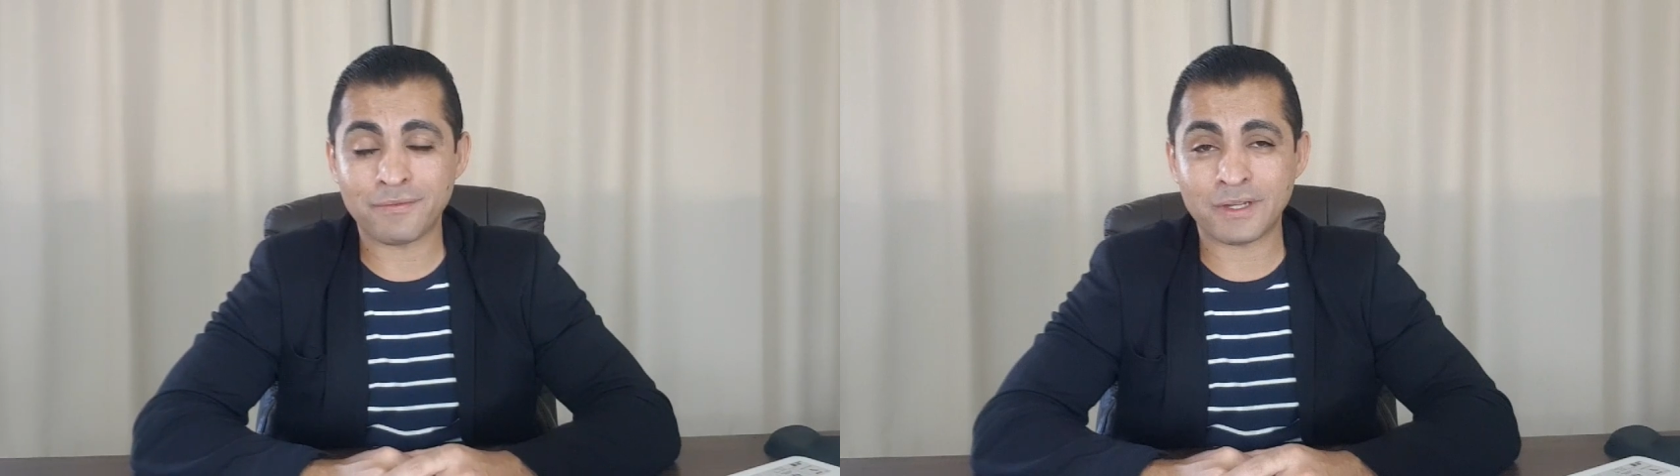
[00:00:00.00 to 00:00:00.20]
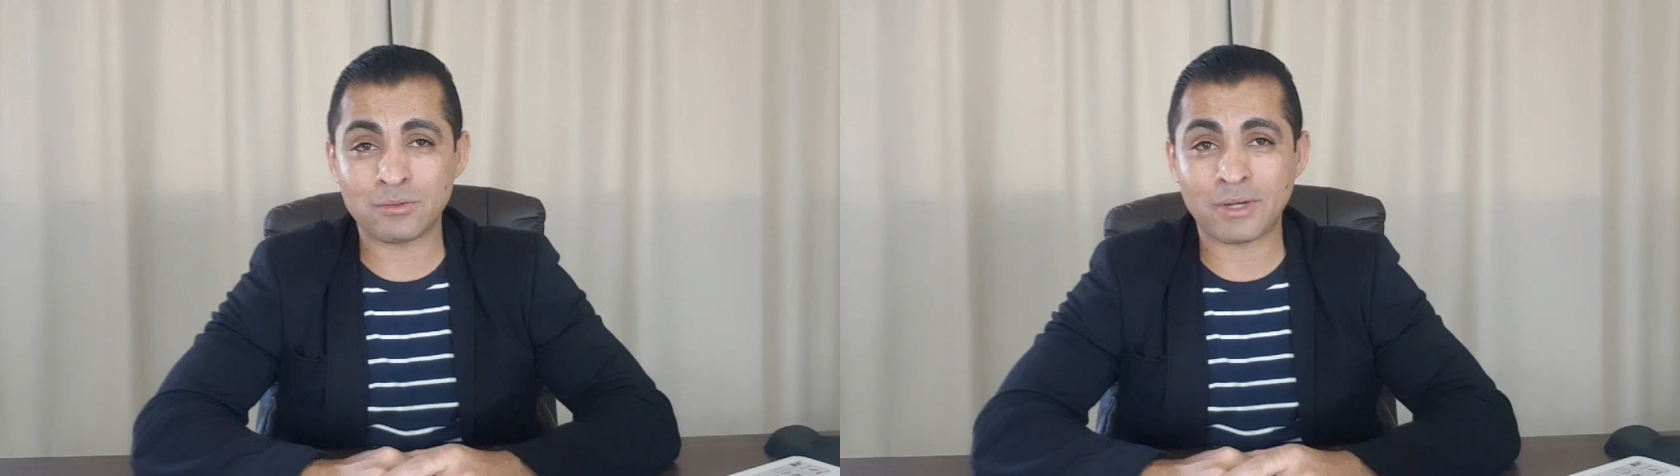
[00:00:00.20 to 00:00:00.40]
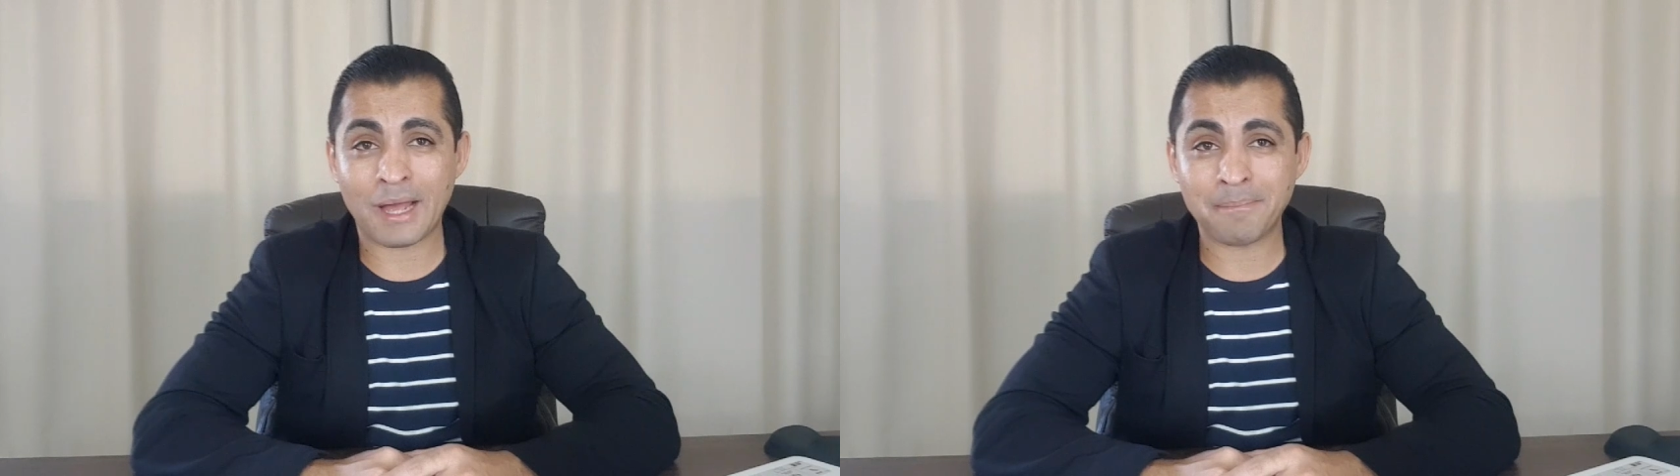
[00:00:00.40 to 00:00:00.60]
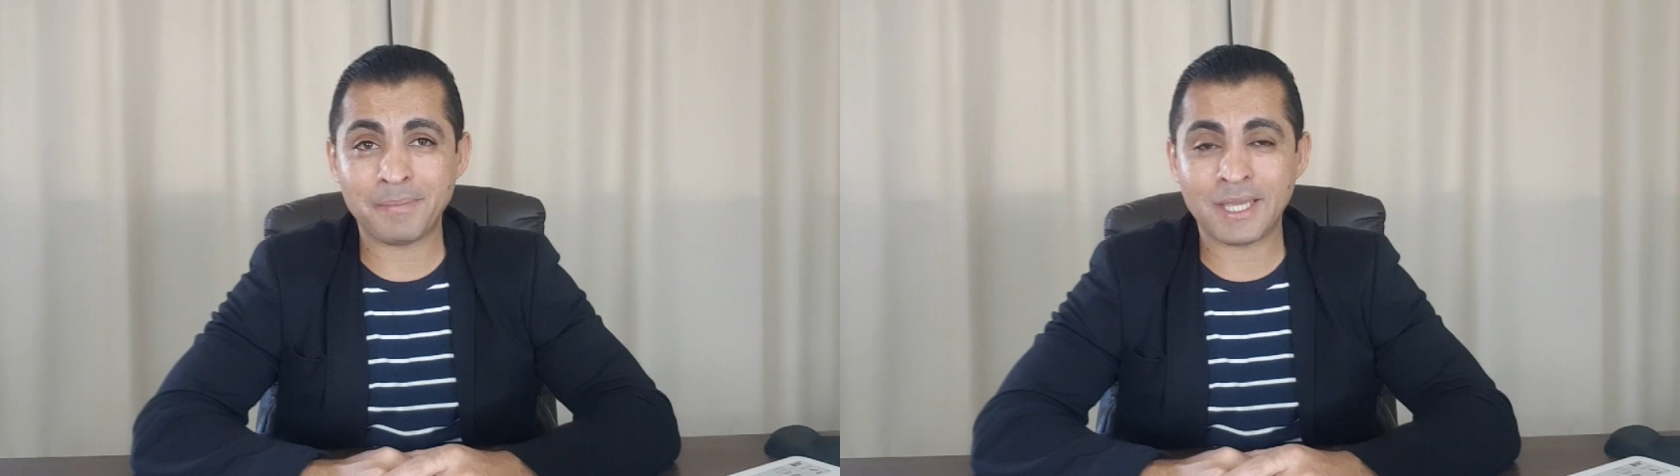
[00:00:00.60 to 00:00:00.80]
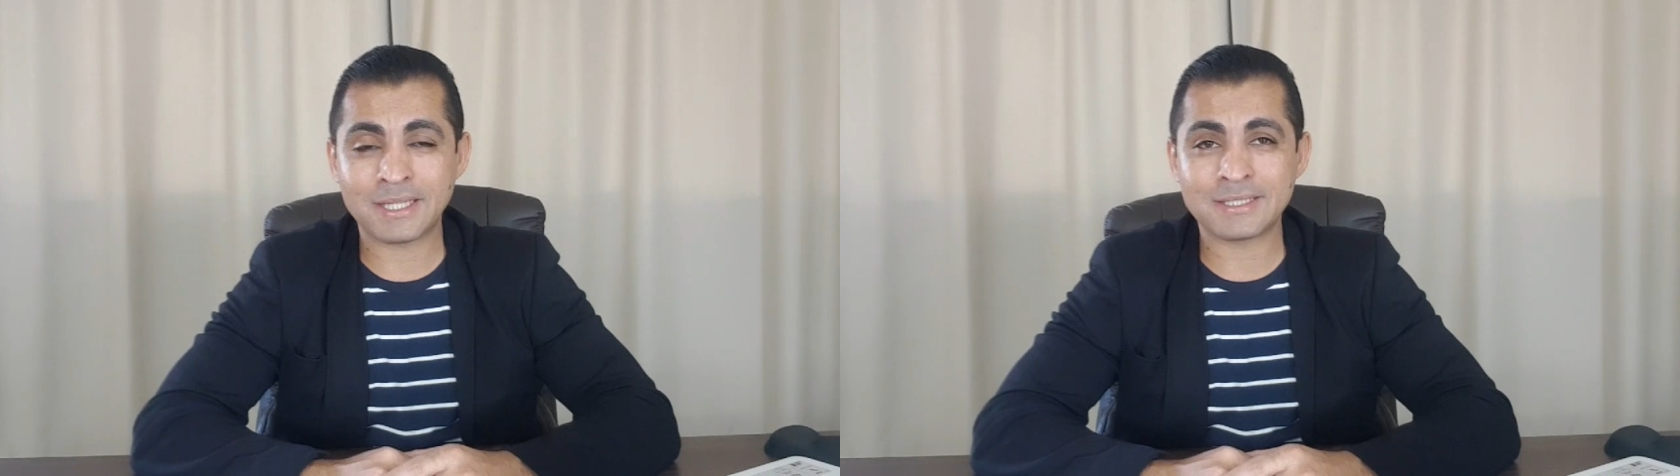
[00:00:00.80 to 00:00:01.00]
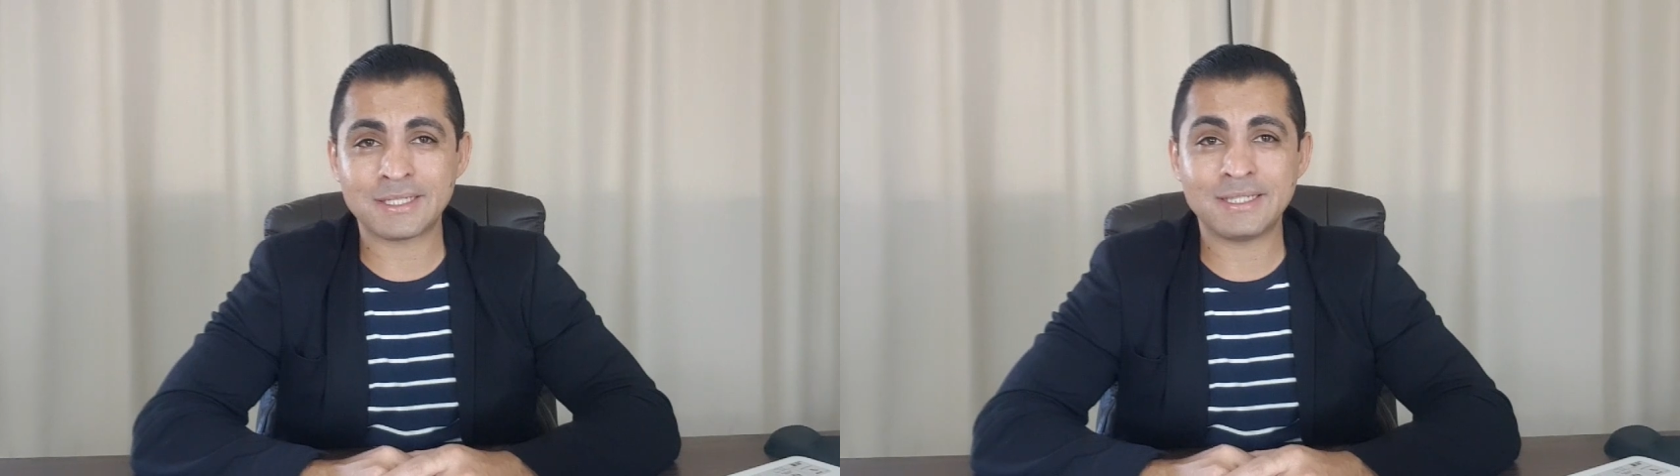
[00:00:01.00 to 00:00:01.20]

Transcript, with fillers: faturar apenas R$